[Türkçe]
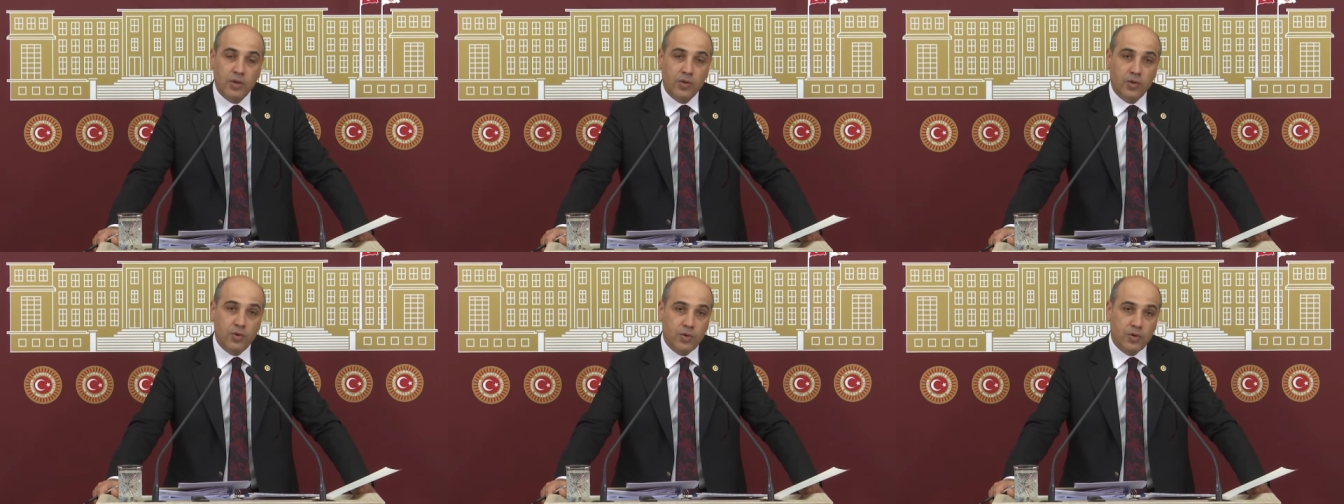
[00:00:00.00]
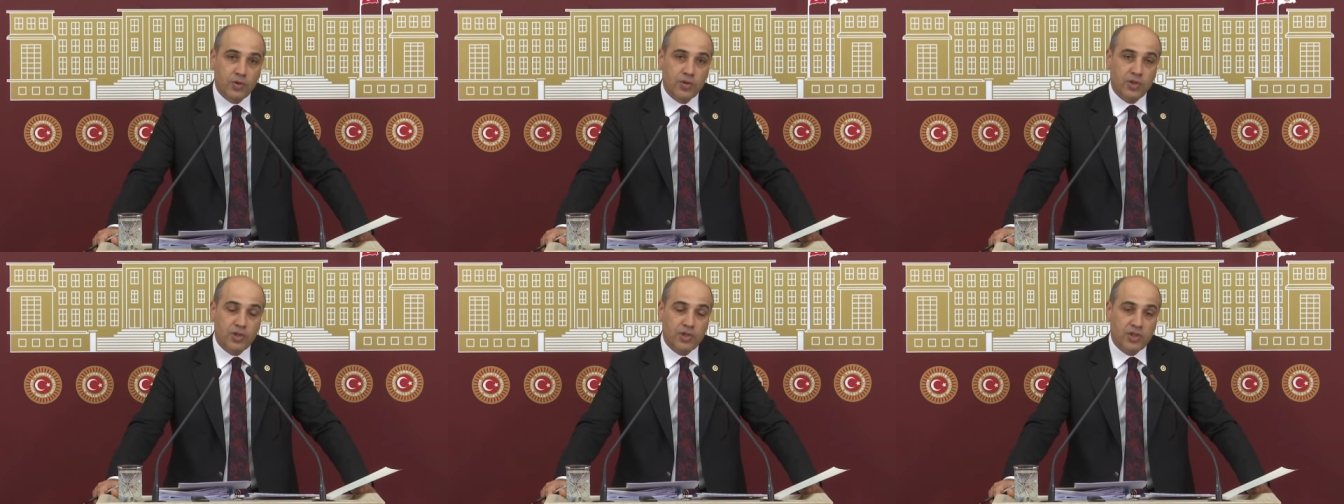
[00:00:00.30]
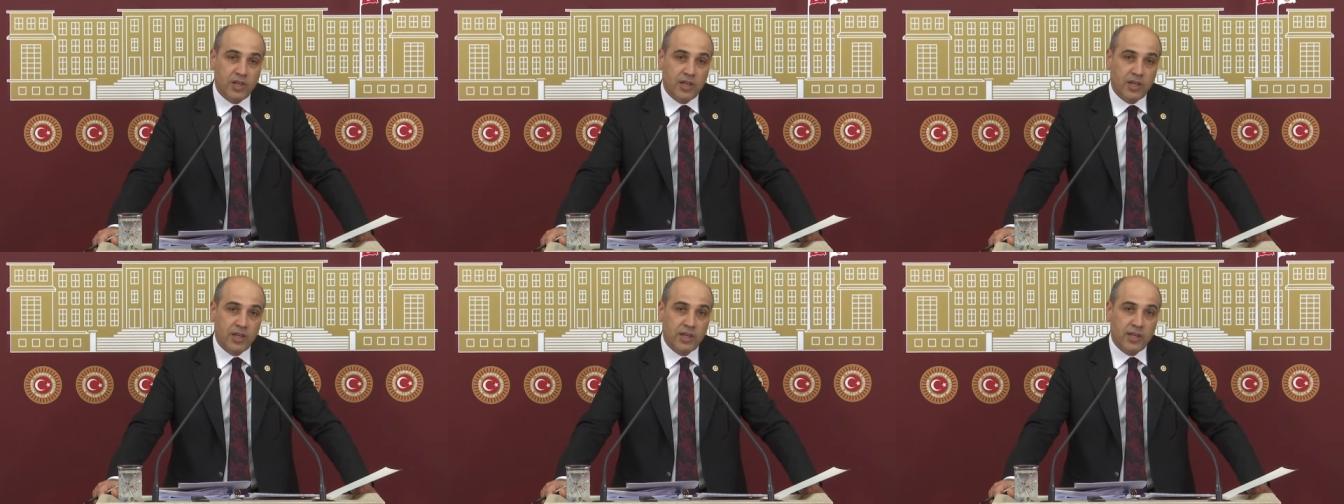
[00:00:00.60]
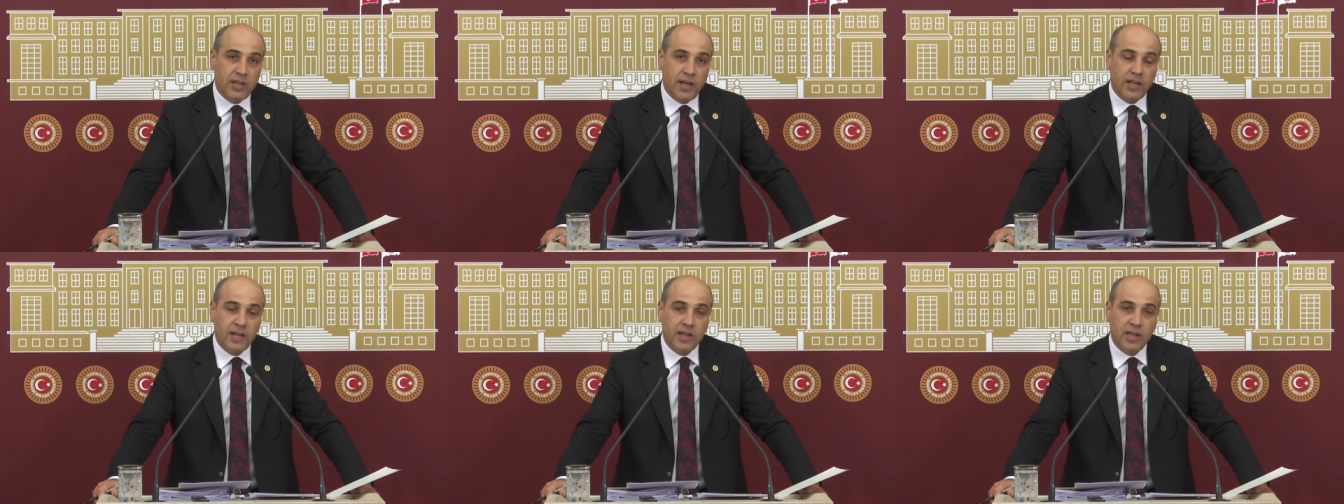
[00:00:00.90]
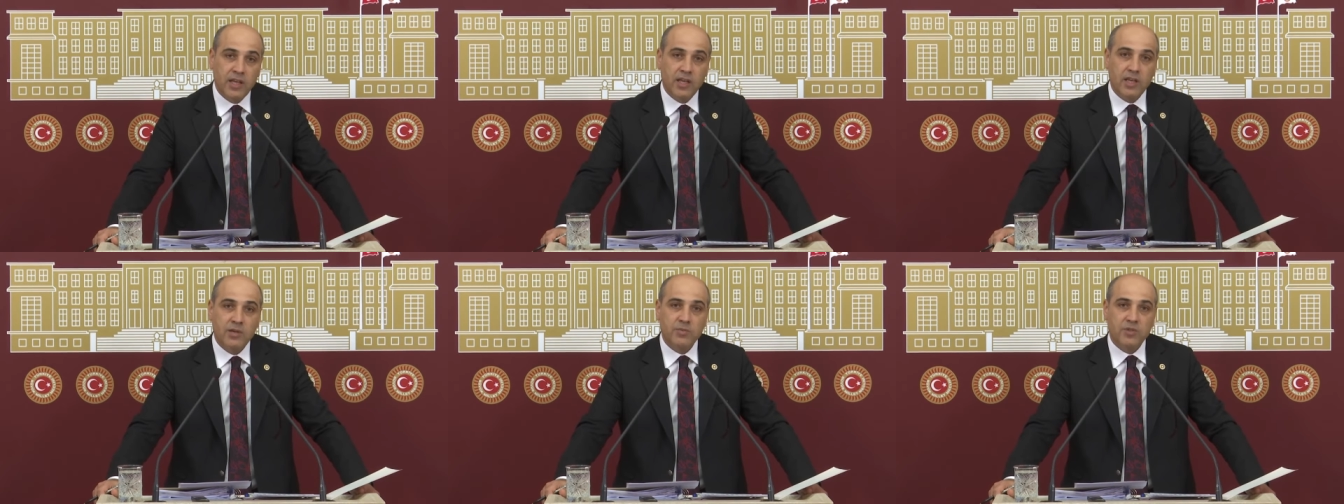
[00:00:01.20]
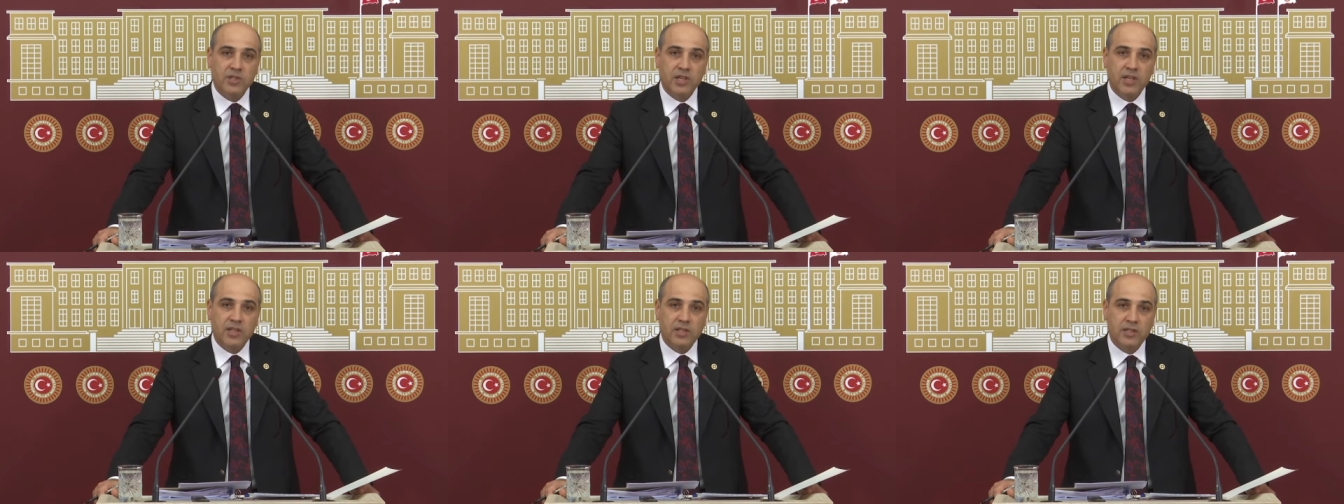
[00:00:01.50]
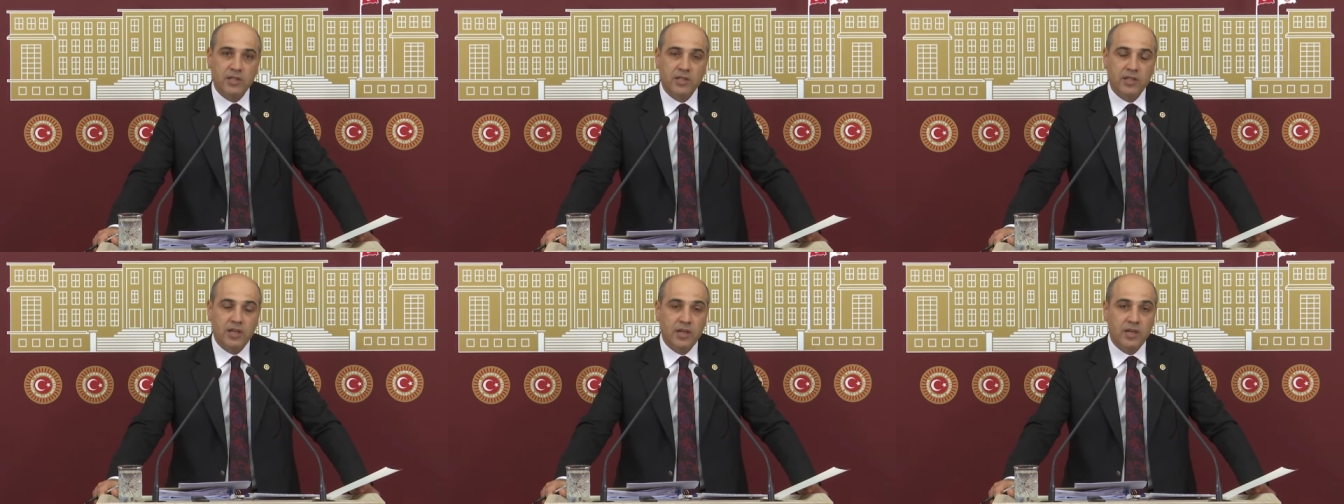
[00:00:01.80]
yurt dışına giden hekim
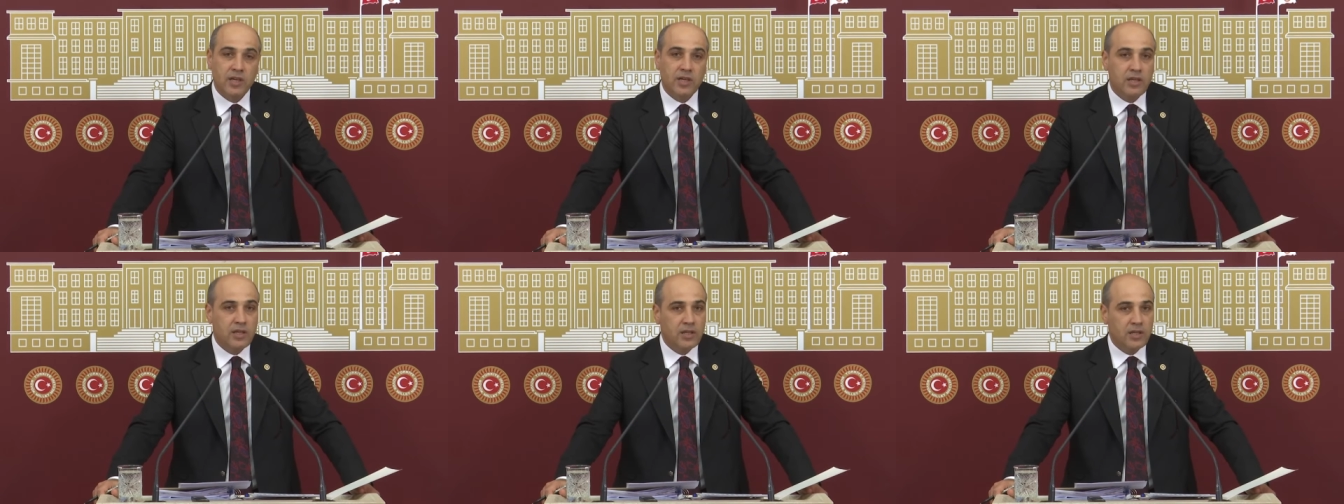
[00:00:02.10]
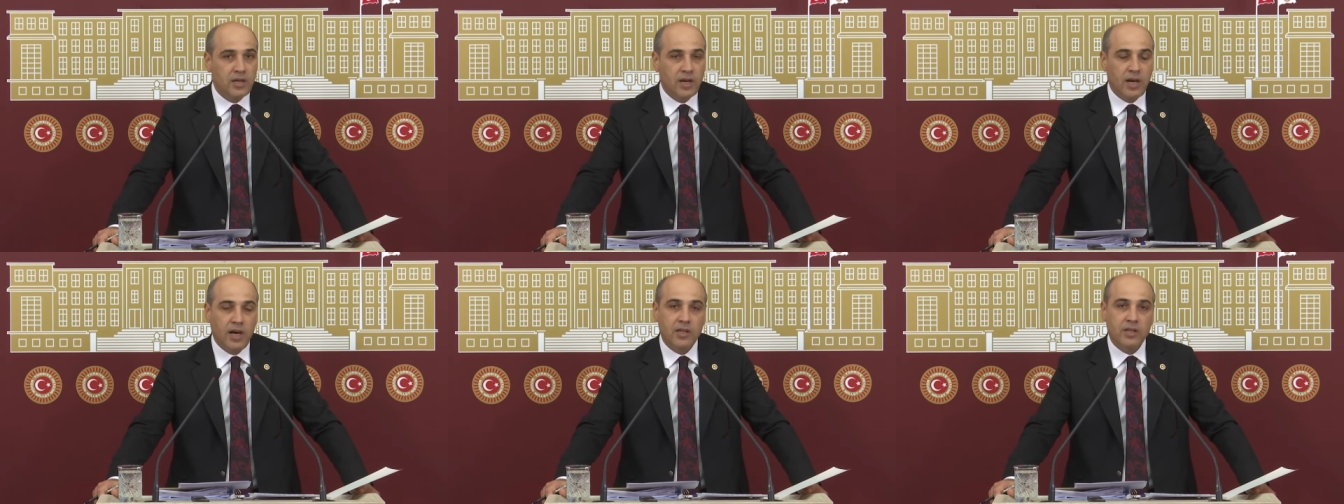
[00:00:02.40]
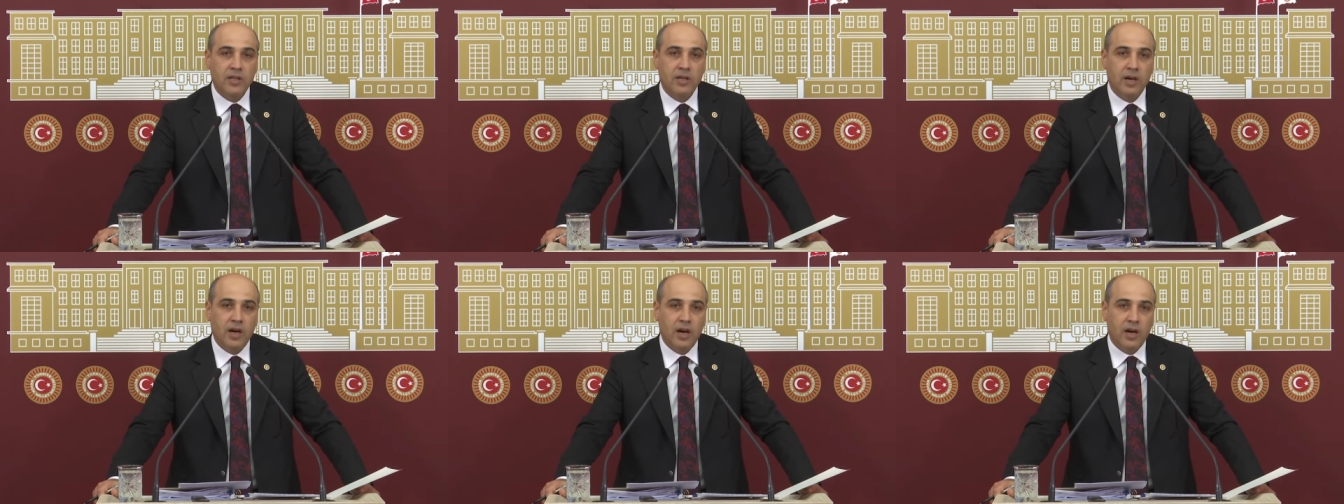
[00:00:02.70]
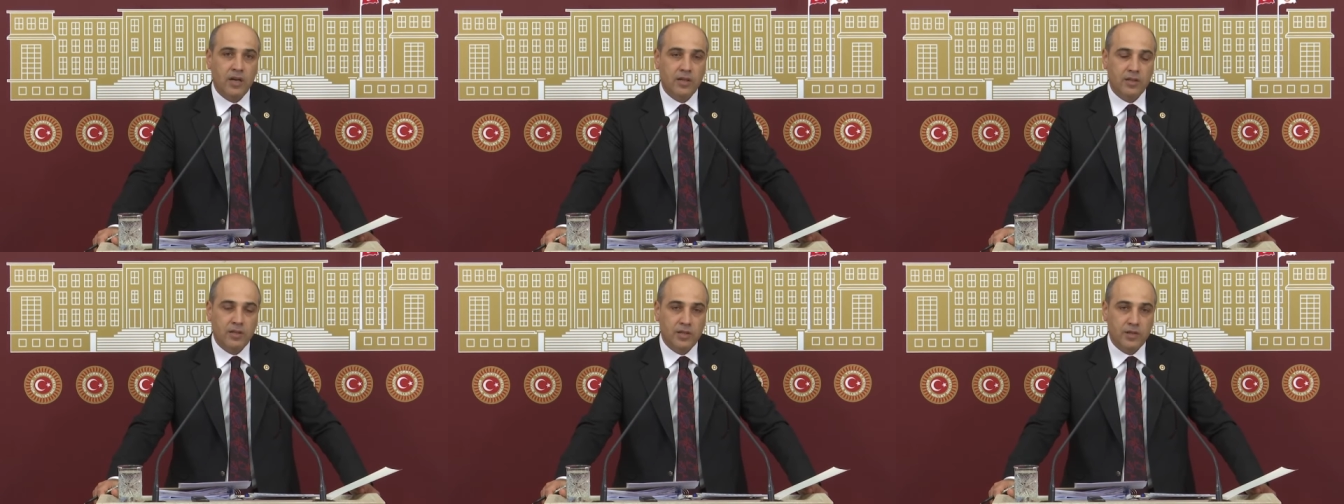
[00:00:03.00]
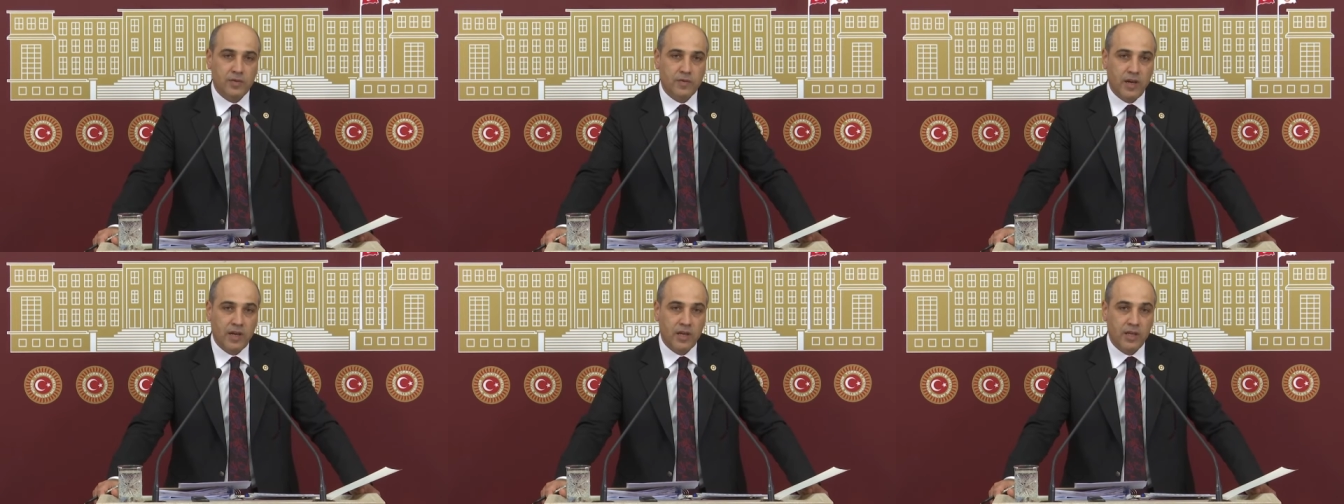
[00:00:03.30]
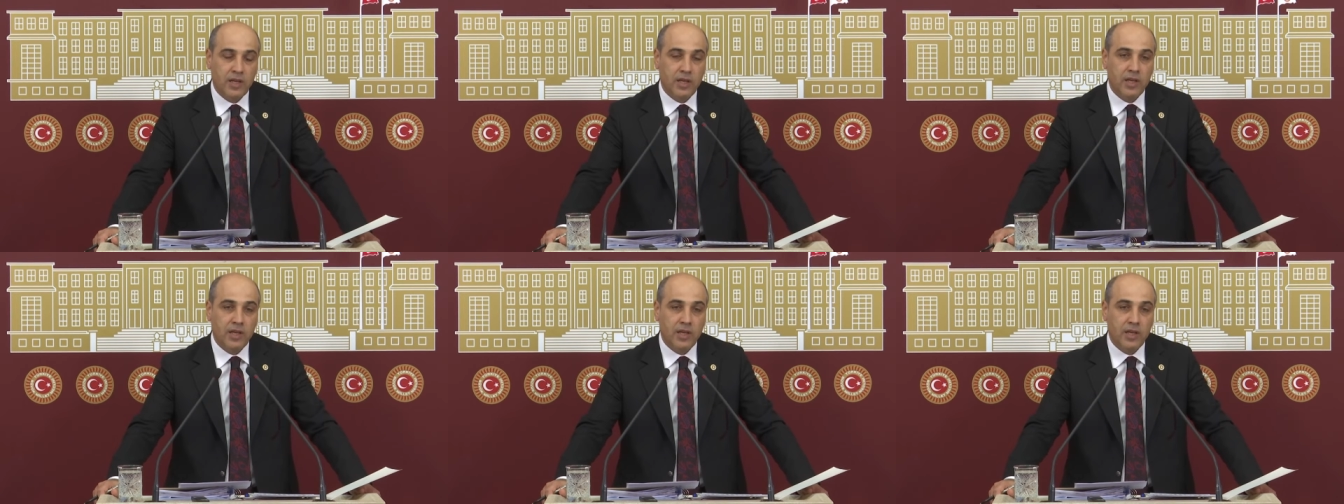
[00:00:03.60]
sayısında 40 kat artış var.